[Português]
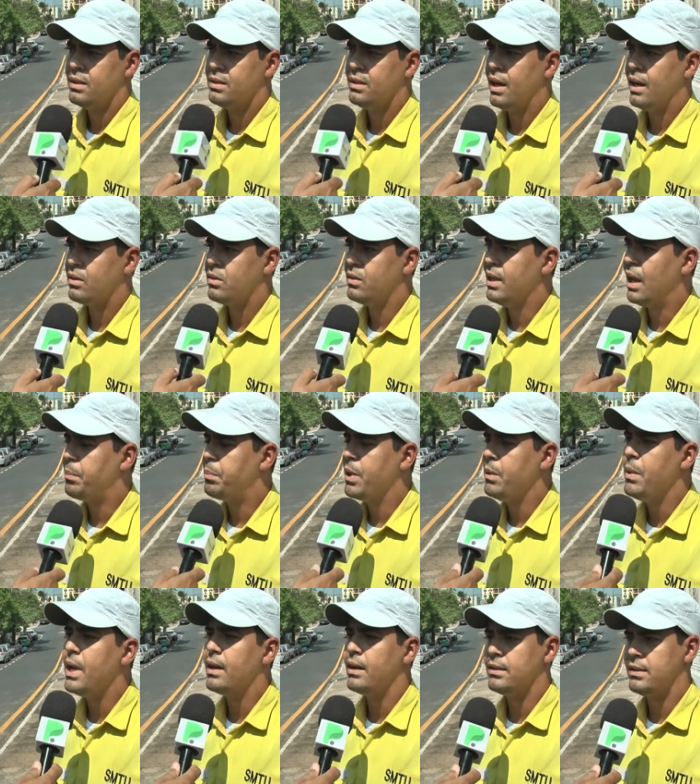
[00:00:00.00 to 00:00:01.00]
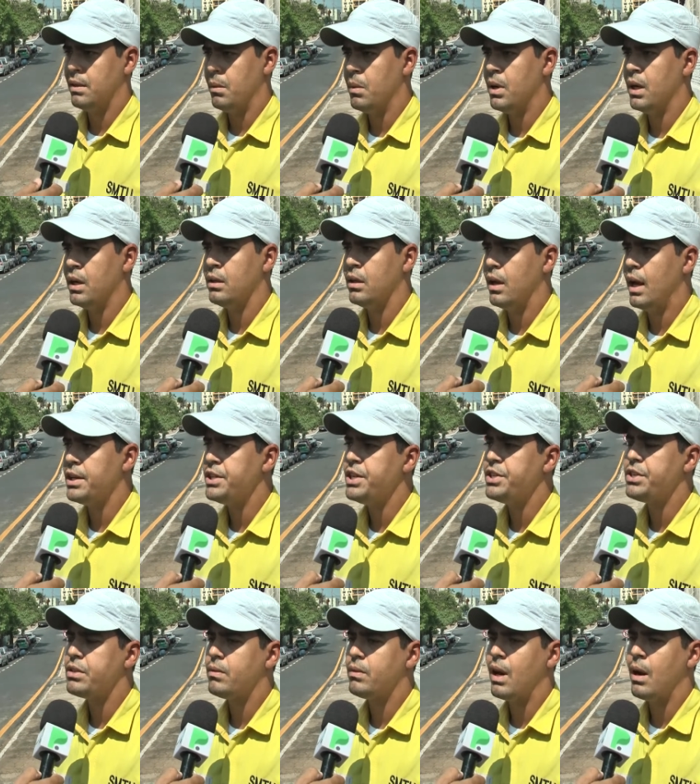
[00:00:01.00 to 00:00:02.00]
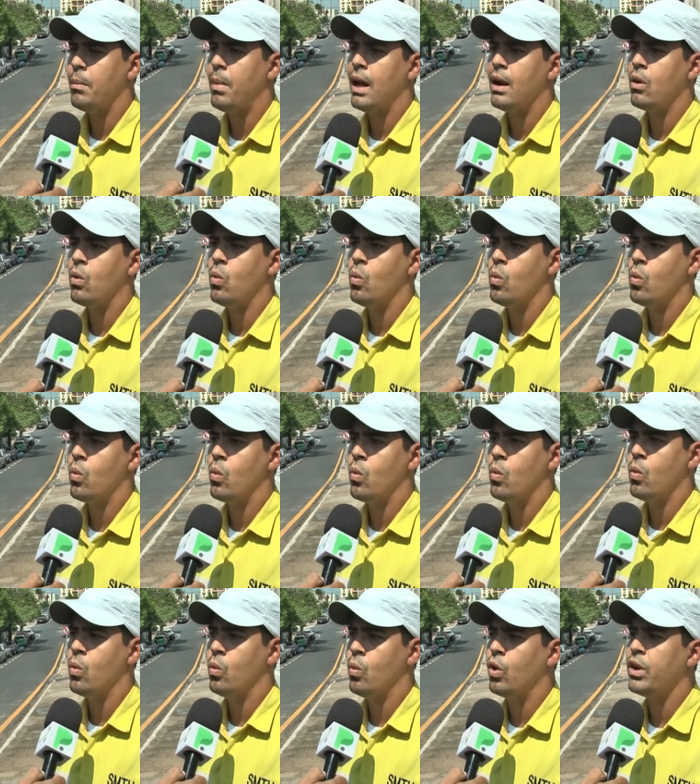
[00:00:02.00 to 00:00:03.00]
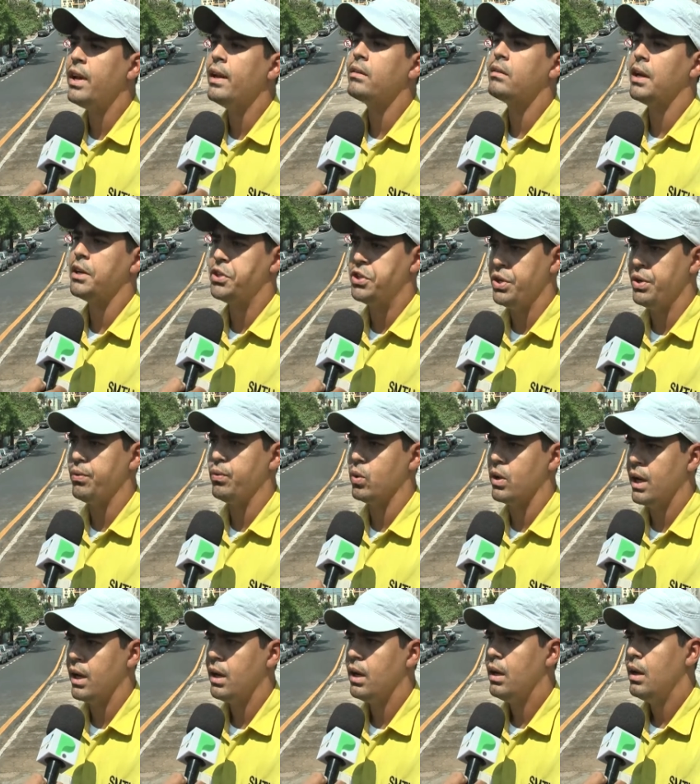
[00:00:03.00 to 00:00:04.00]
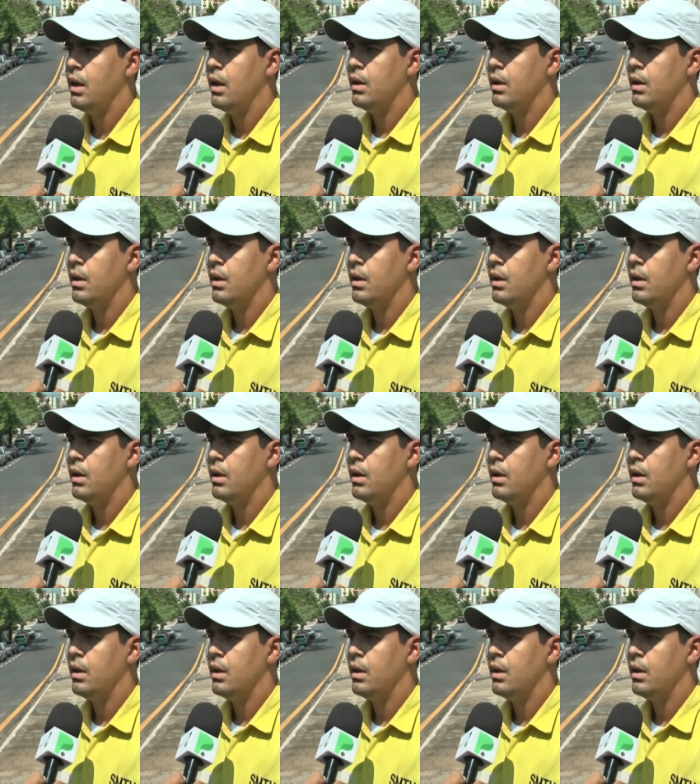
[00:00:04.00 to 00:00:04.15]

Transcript: Certo. Na primeira semana, a gente trabalha com, com orientativo, né?